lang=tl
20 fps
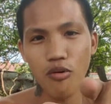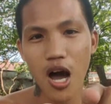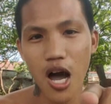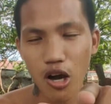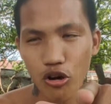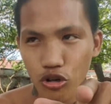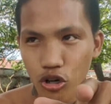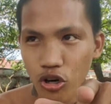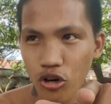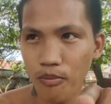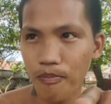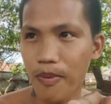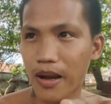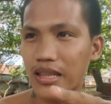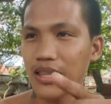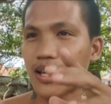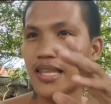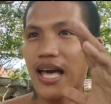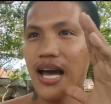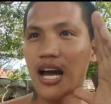mo ako, pag
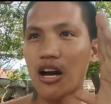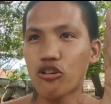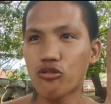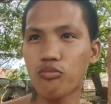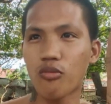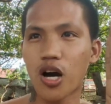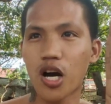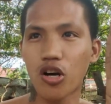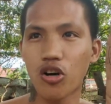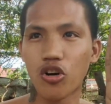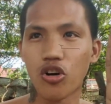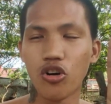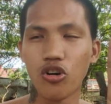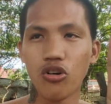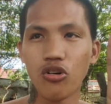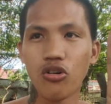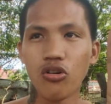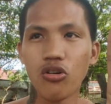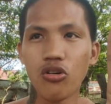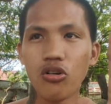nanakaut mo ako,
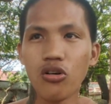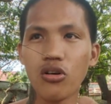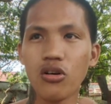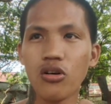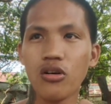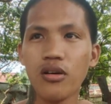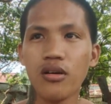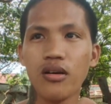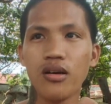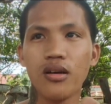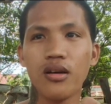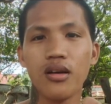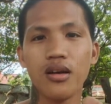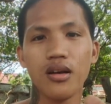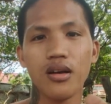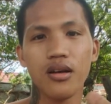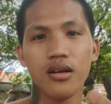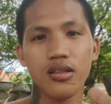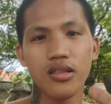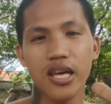
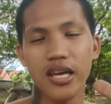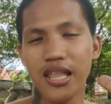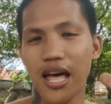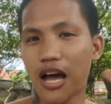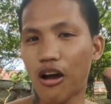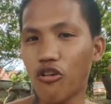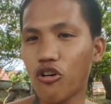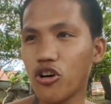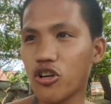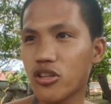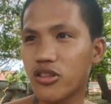di na ako,